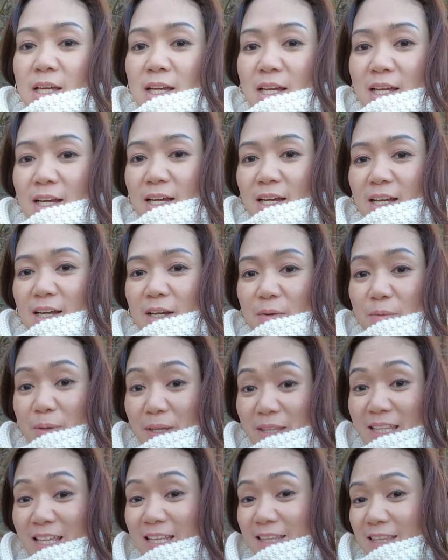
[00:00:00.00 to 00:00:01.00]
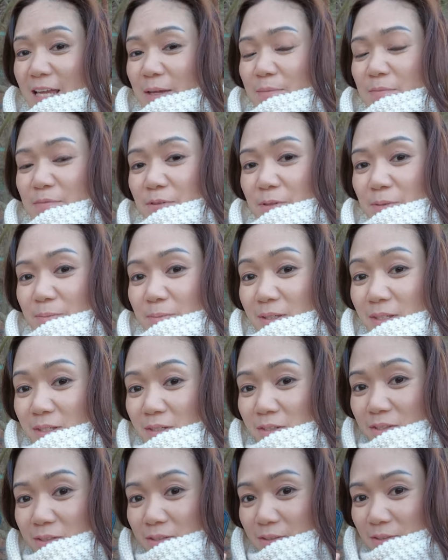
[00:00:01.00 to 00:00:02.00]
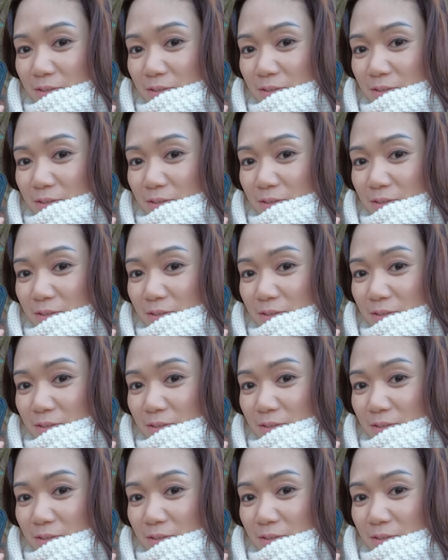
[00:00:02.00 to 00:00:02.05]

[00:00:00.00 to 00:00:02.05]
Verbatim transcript: uh, waiting time from here.